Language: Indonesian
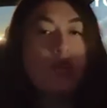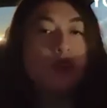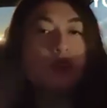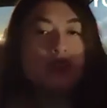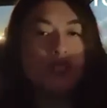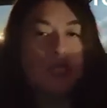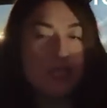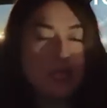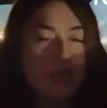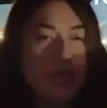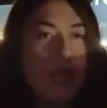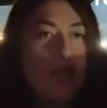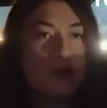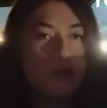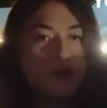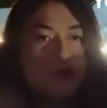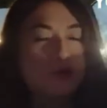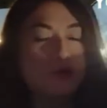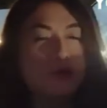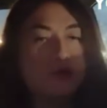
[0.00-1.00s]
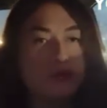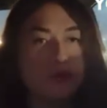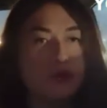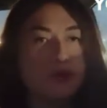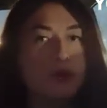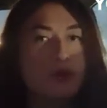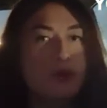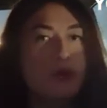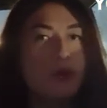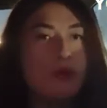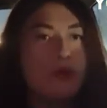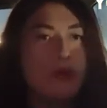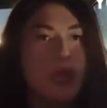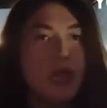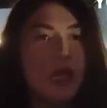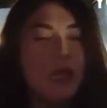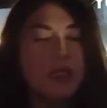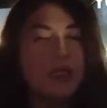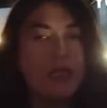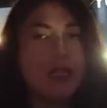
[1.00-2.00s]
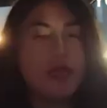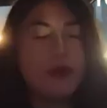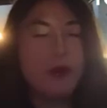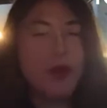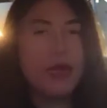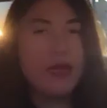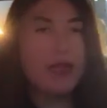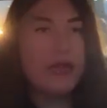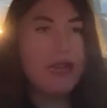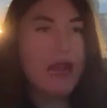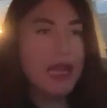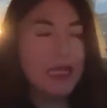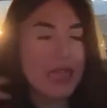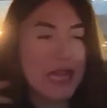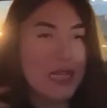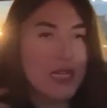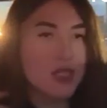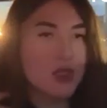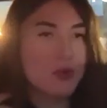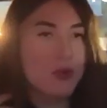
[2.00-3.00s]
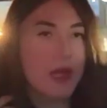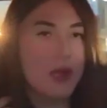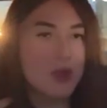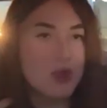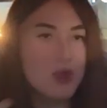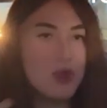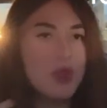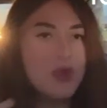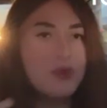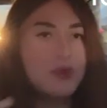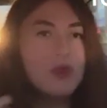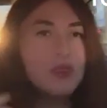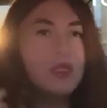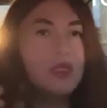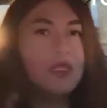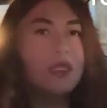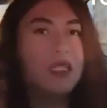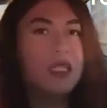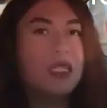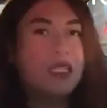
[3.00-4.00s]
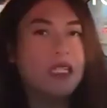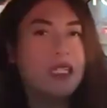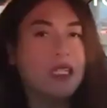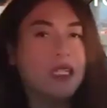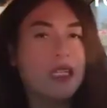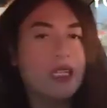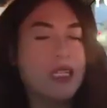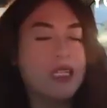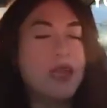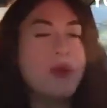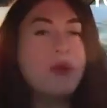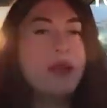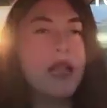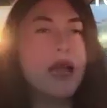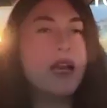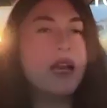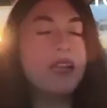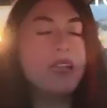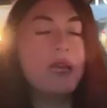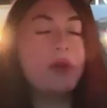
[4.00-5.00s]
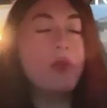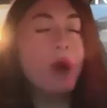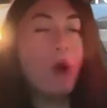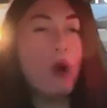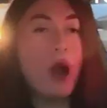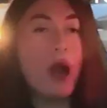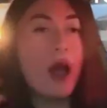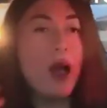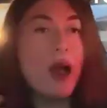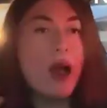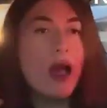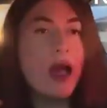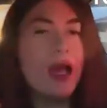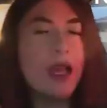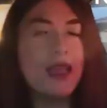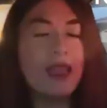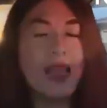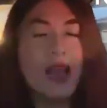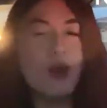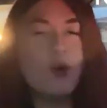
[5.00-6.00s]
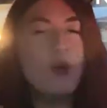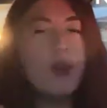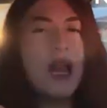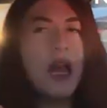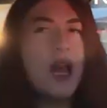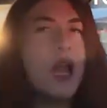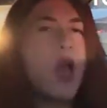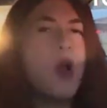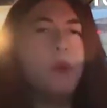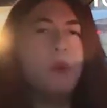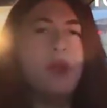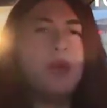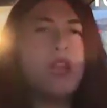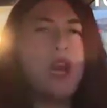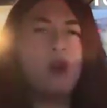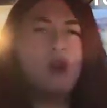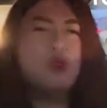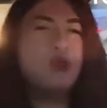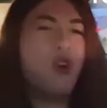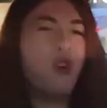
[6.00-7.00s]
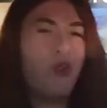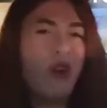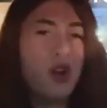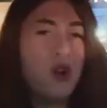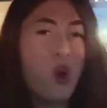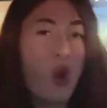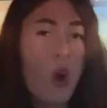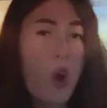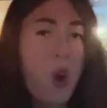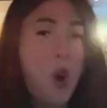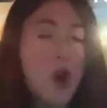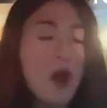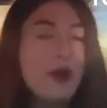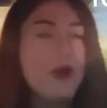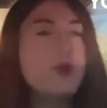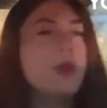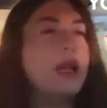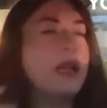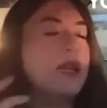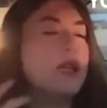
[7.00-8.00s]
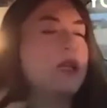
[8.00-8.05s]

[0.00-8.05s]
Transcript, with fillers: lanjut cerita jadi kemarin dia datang ke rumahku dia bilang dia bawa ya aku bilang beliin aku sofa dong aku